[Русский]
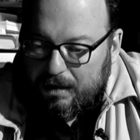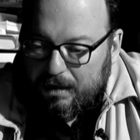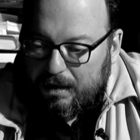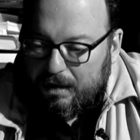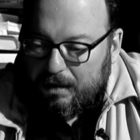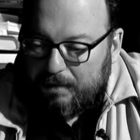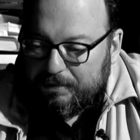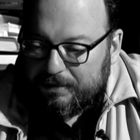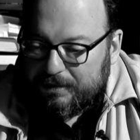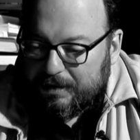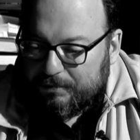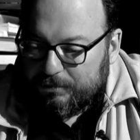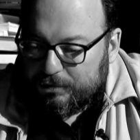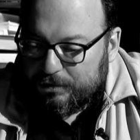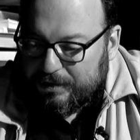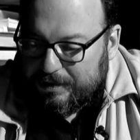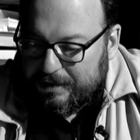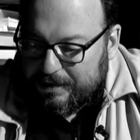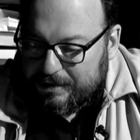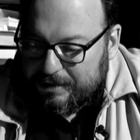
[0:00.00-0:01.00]
А потому
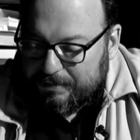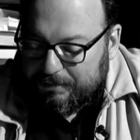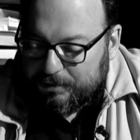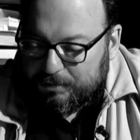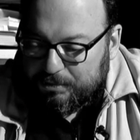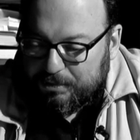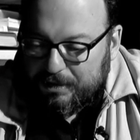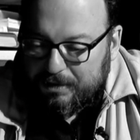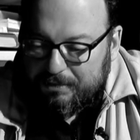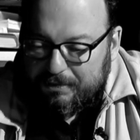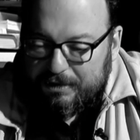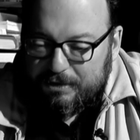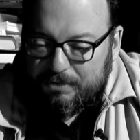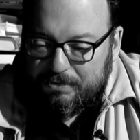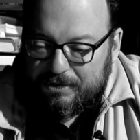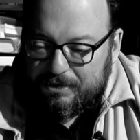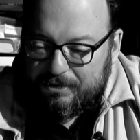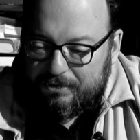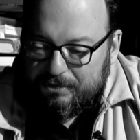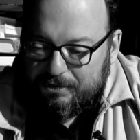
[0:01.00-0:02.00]
что если бы он понимал
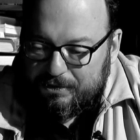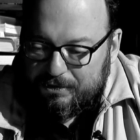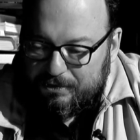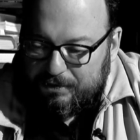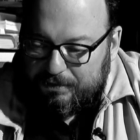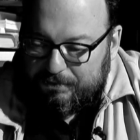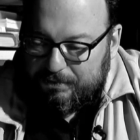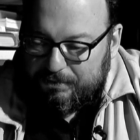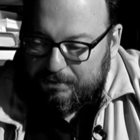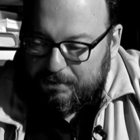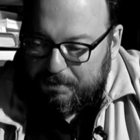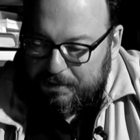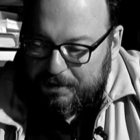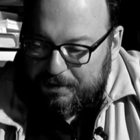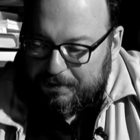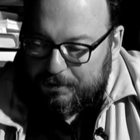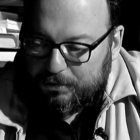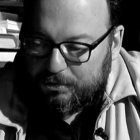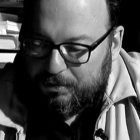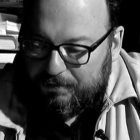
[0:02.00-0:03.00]
смысл этих слов, он бы
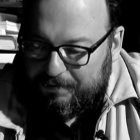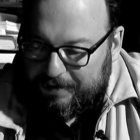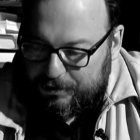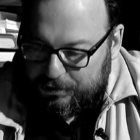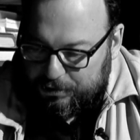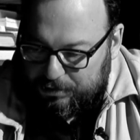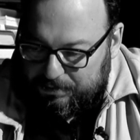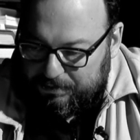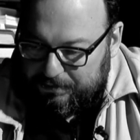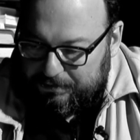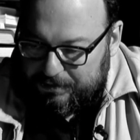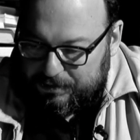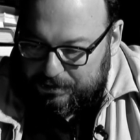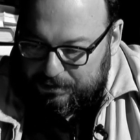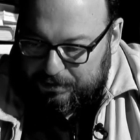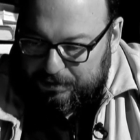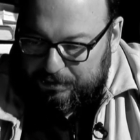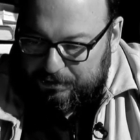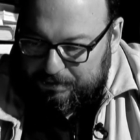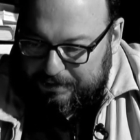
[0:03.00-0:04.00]
понимал, что он вошел бы в
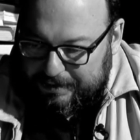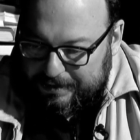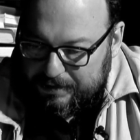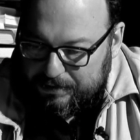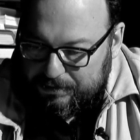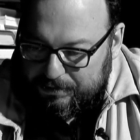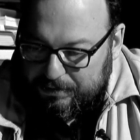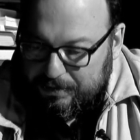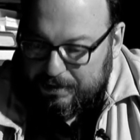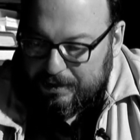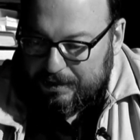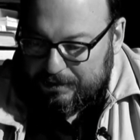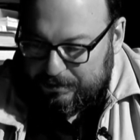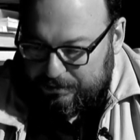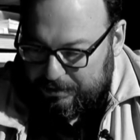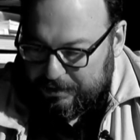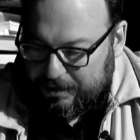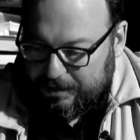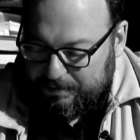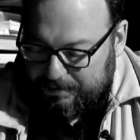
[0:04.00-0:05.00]
историю и в политику
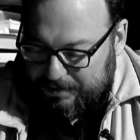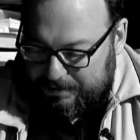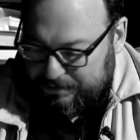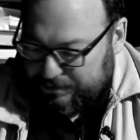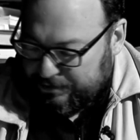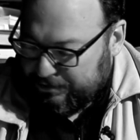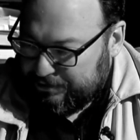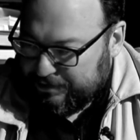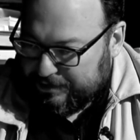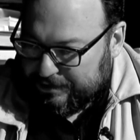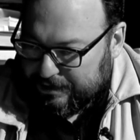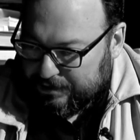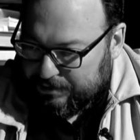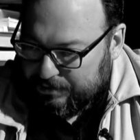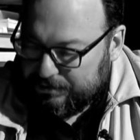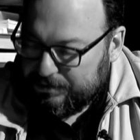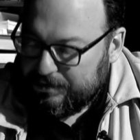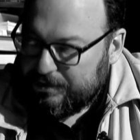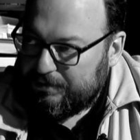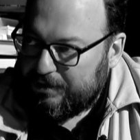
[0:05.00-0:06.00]
только помилов
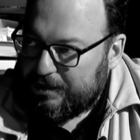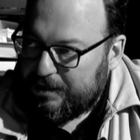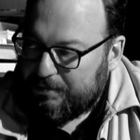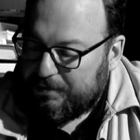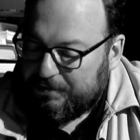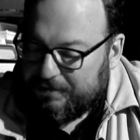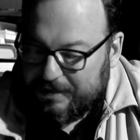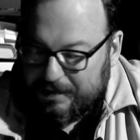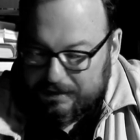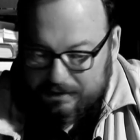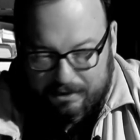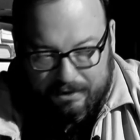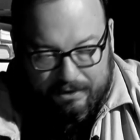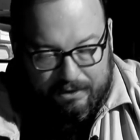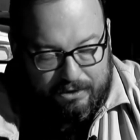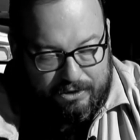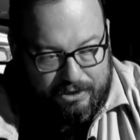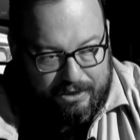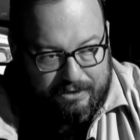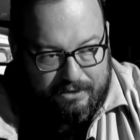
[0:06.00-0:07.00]
Ходорковского, ибо все
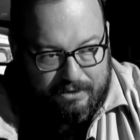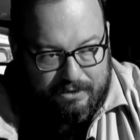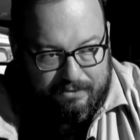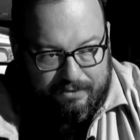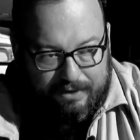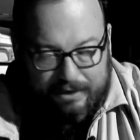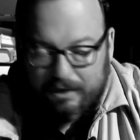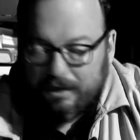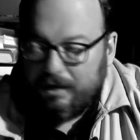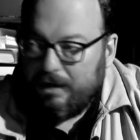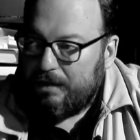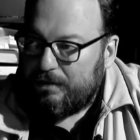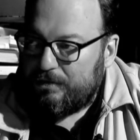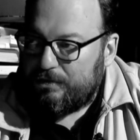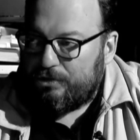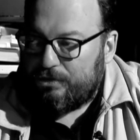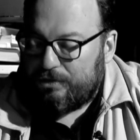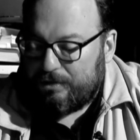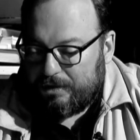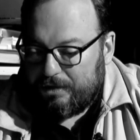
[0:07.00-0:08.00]
остальные шансы свои
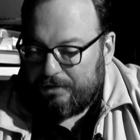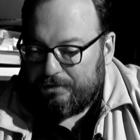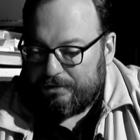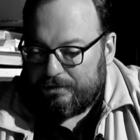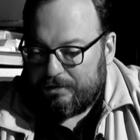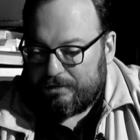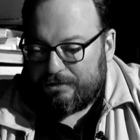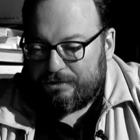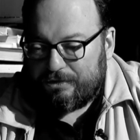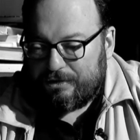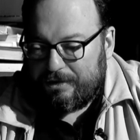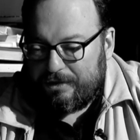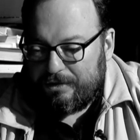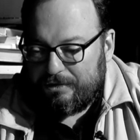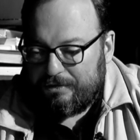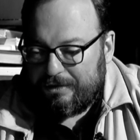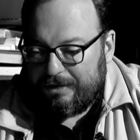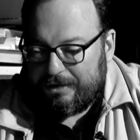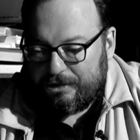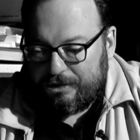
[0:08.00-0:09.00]
за 4 года он, к
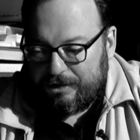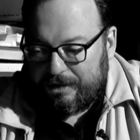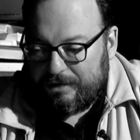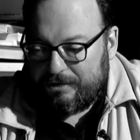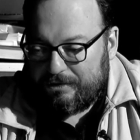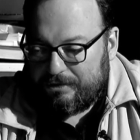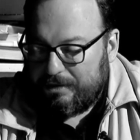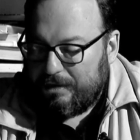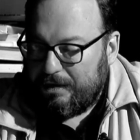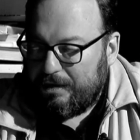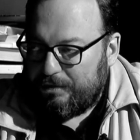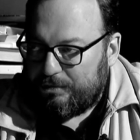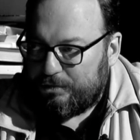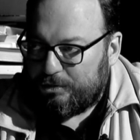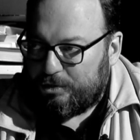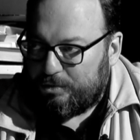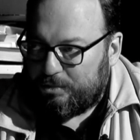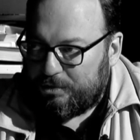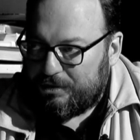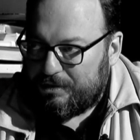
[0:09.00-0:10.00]
сожалению или к счастью,
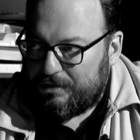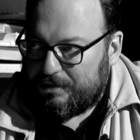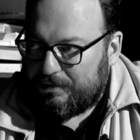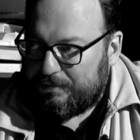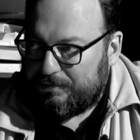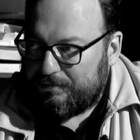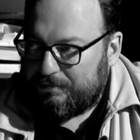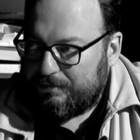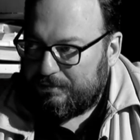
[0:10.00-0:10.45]
уже упустил.